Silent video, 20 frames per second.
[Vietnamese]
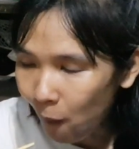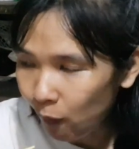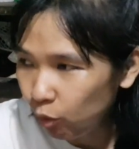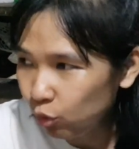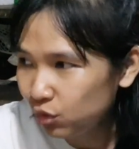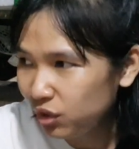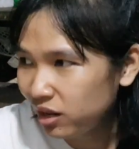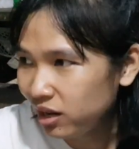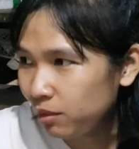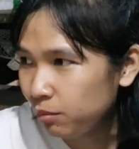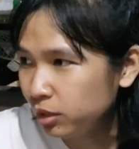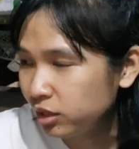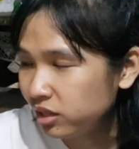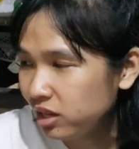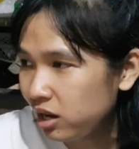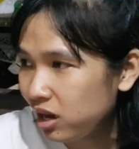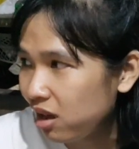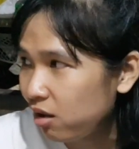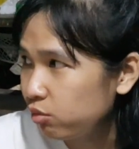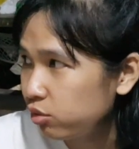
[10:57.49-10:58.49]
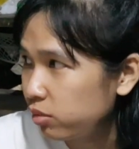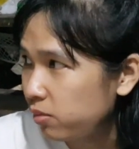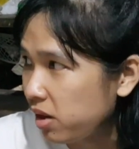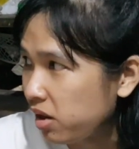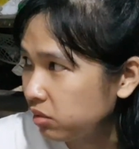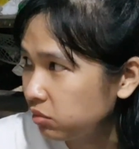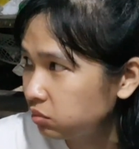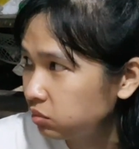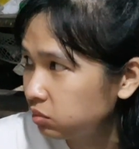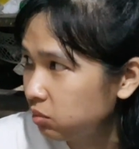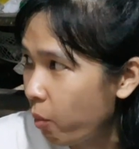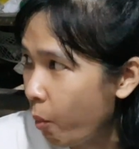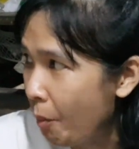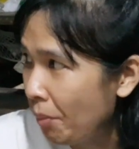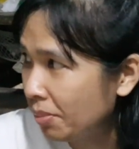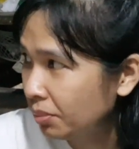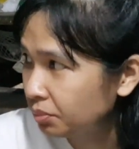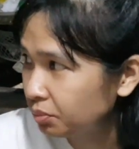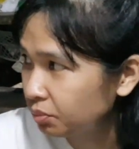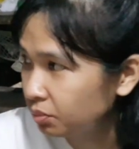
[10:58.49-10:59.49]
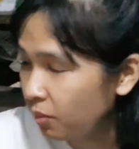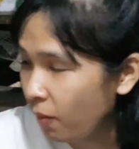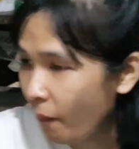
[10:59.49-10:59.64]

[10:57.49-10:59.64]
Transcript: ủa nhà này mình xây lâu rồi ba ba chục năm